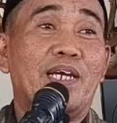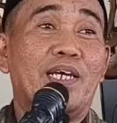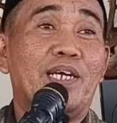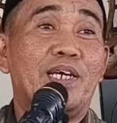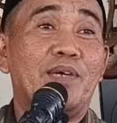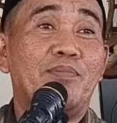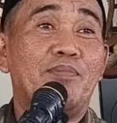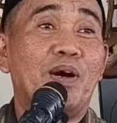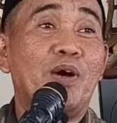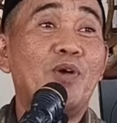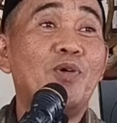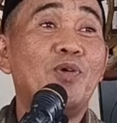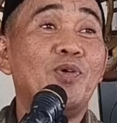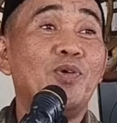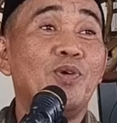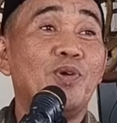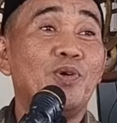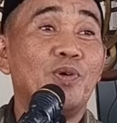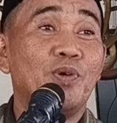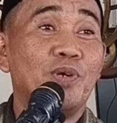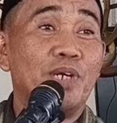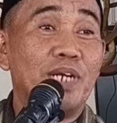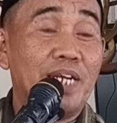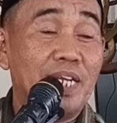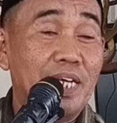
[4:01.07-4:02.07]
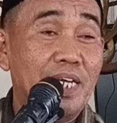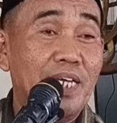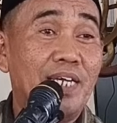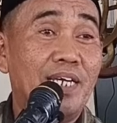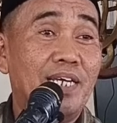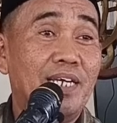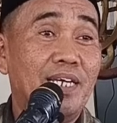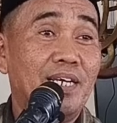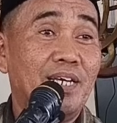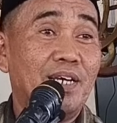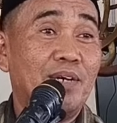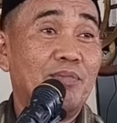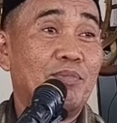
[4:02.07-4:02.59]
kada ki maulu
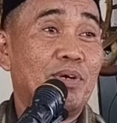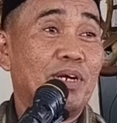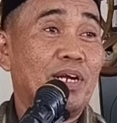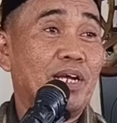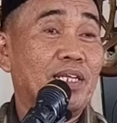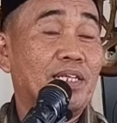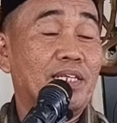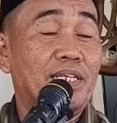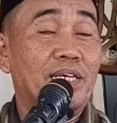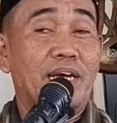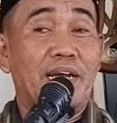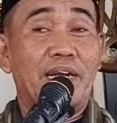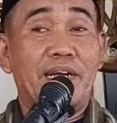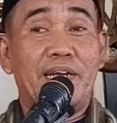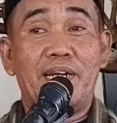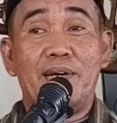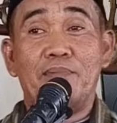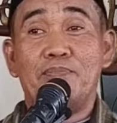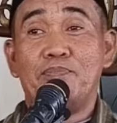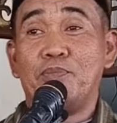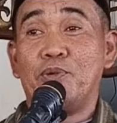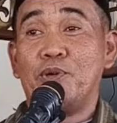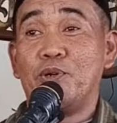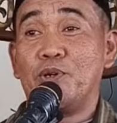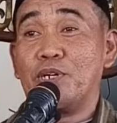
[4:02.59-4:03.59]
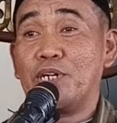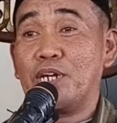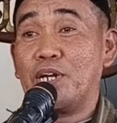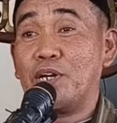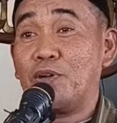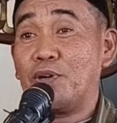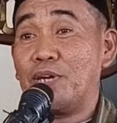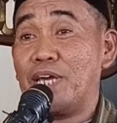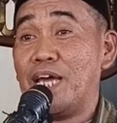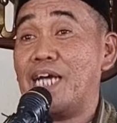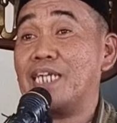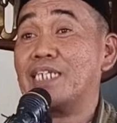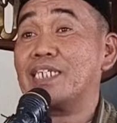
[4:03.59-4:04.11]
ni berarti anna pulona
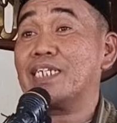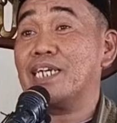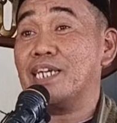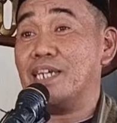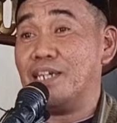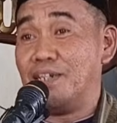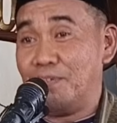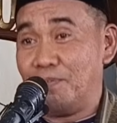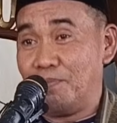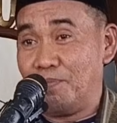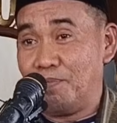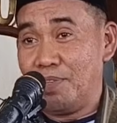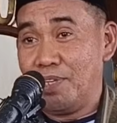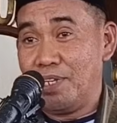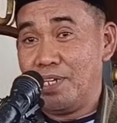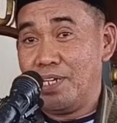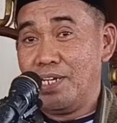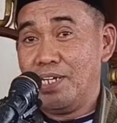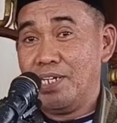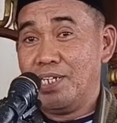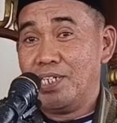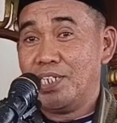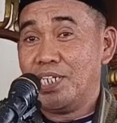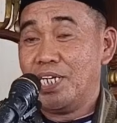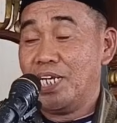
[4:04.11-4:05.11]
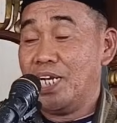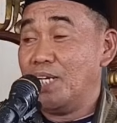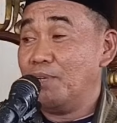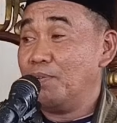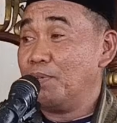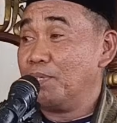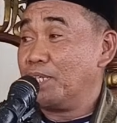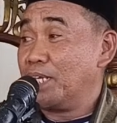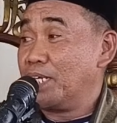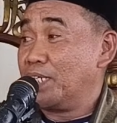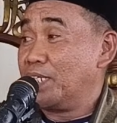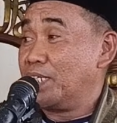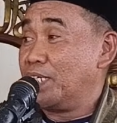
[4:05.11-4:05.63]
loyase
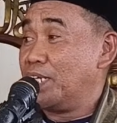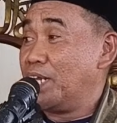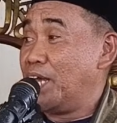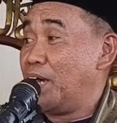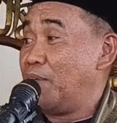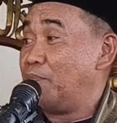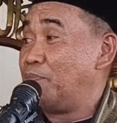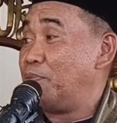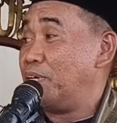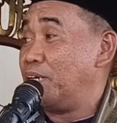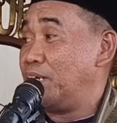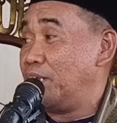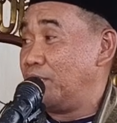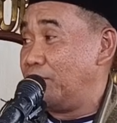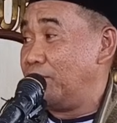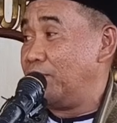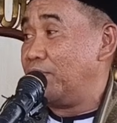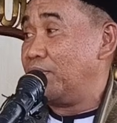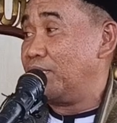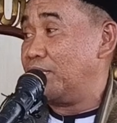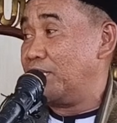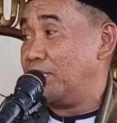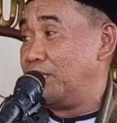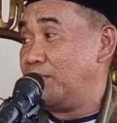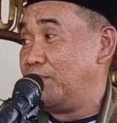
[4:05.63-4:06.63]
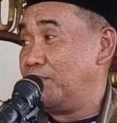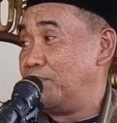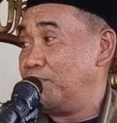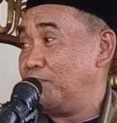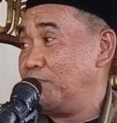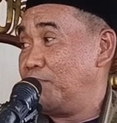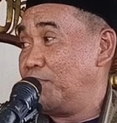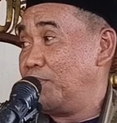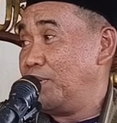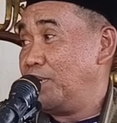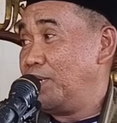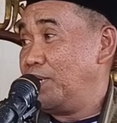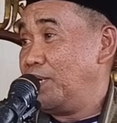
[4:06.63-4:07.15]
siliwat tasidapi ni tu kasi
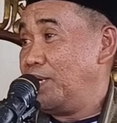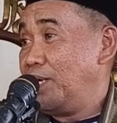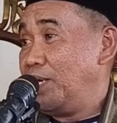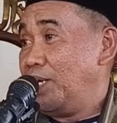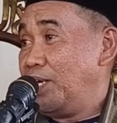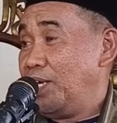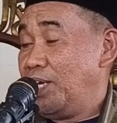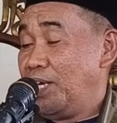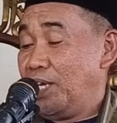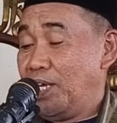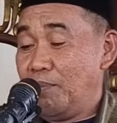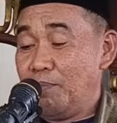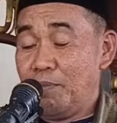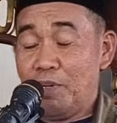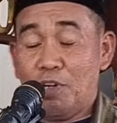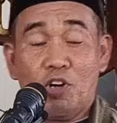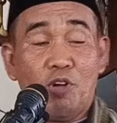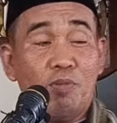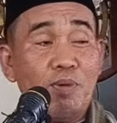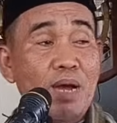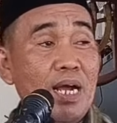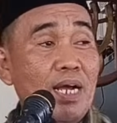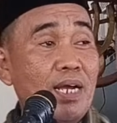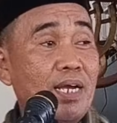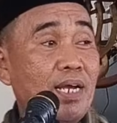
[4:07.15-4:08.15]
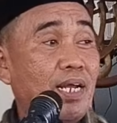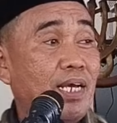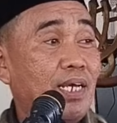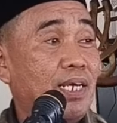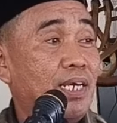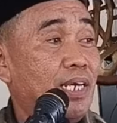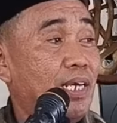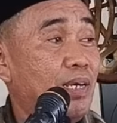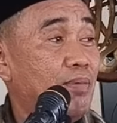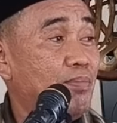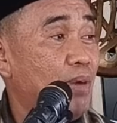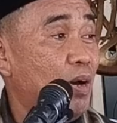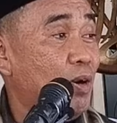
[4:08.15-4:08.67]
imi koma kada
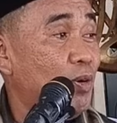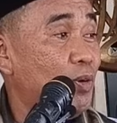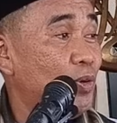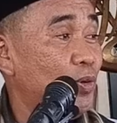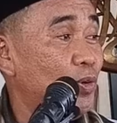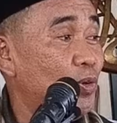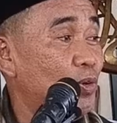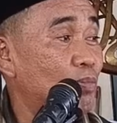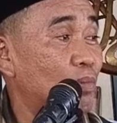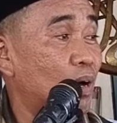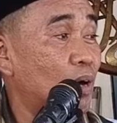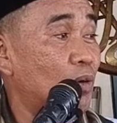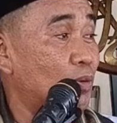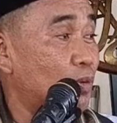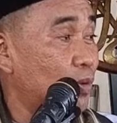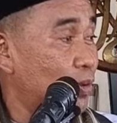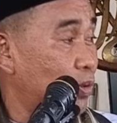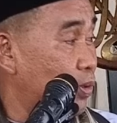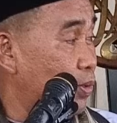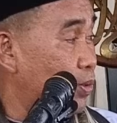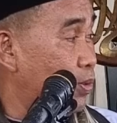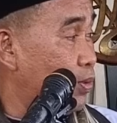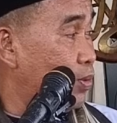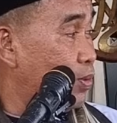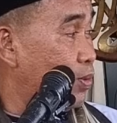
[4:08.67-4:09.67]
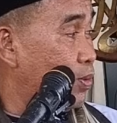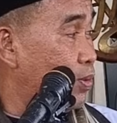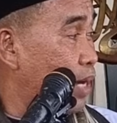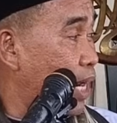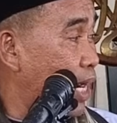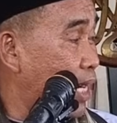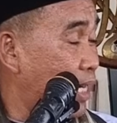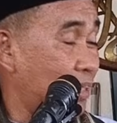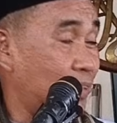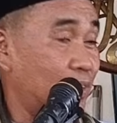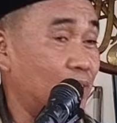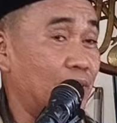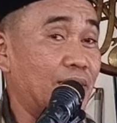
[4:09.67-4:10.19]
ki maulu maulu
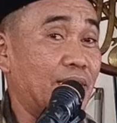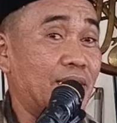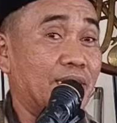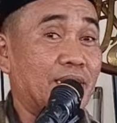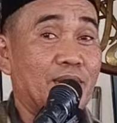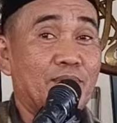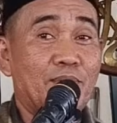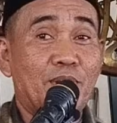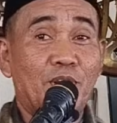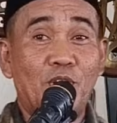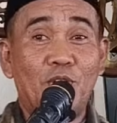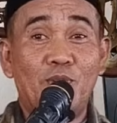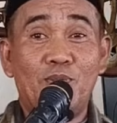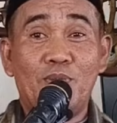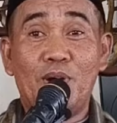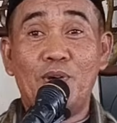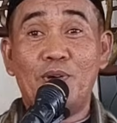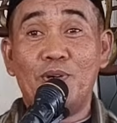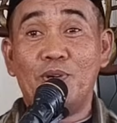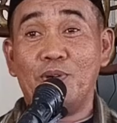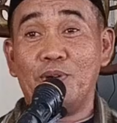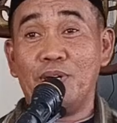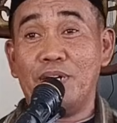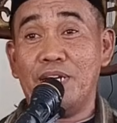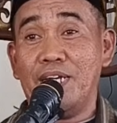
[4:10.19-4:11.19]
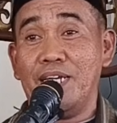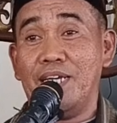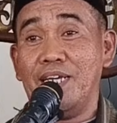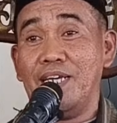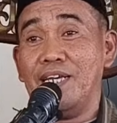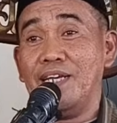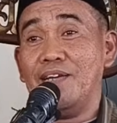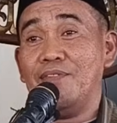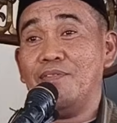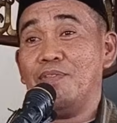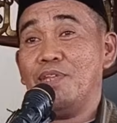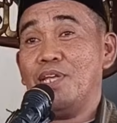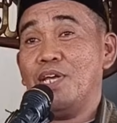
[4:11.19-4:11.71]
Agak sia sama maulu maulu
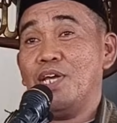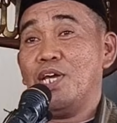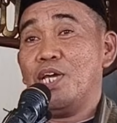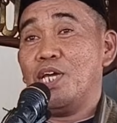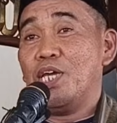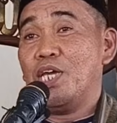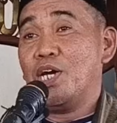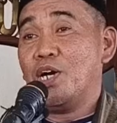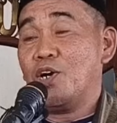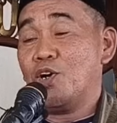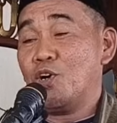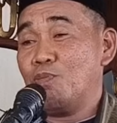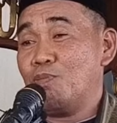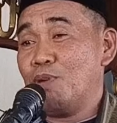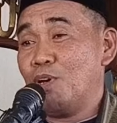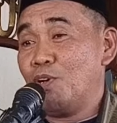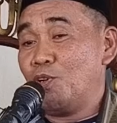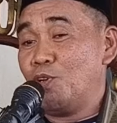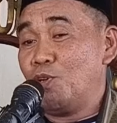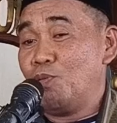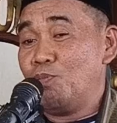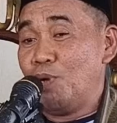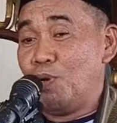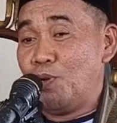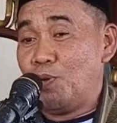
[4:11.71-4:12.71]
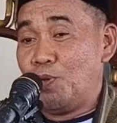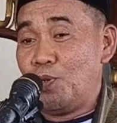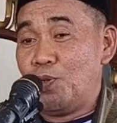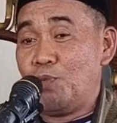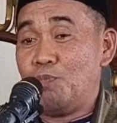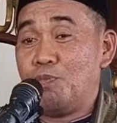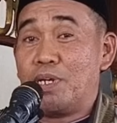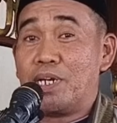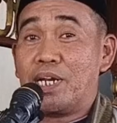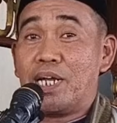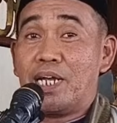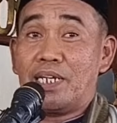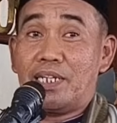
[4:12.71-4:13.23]
nih. Ya ko maulu
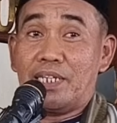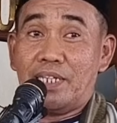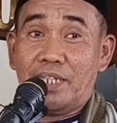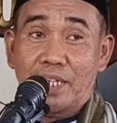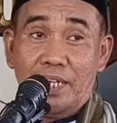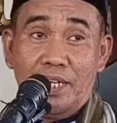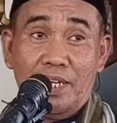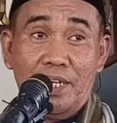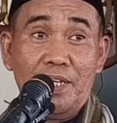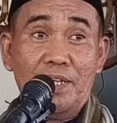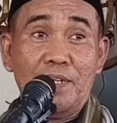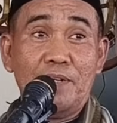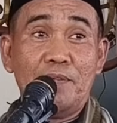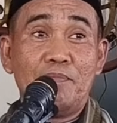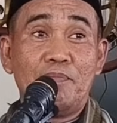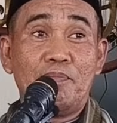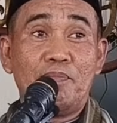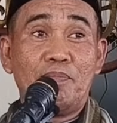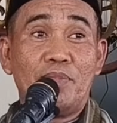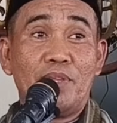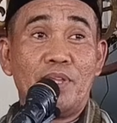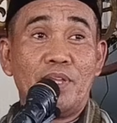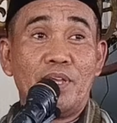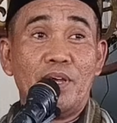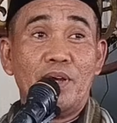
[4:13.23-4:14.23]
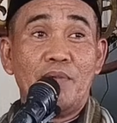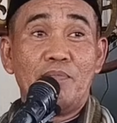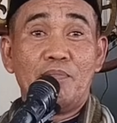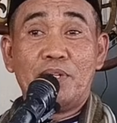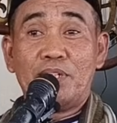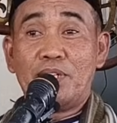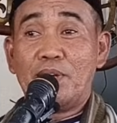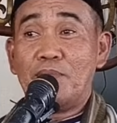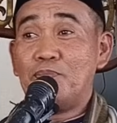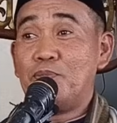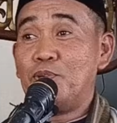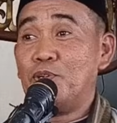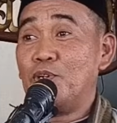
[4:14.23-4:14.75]
maulu berarti
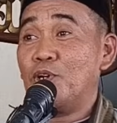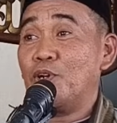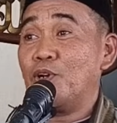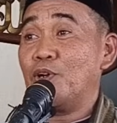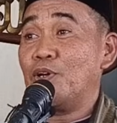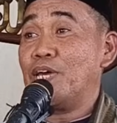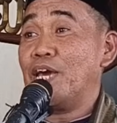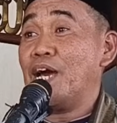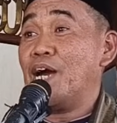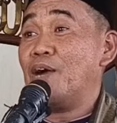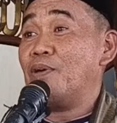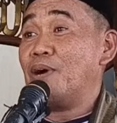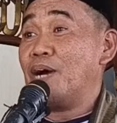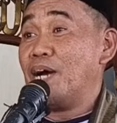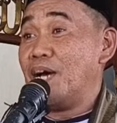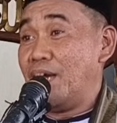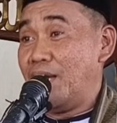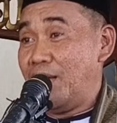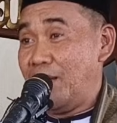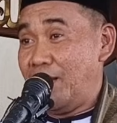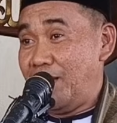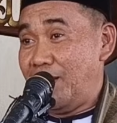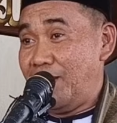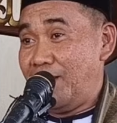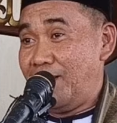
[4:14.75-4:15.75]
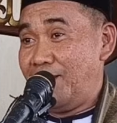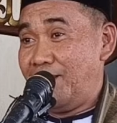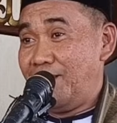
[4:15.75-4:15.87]
patah pulau lo yawa.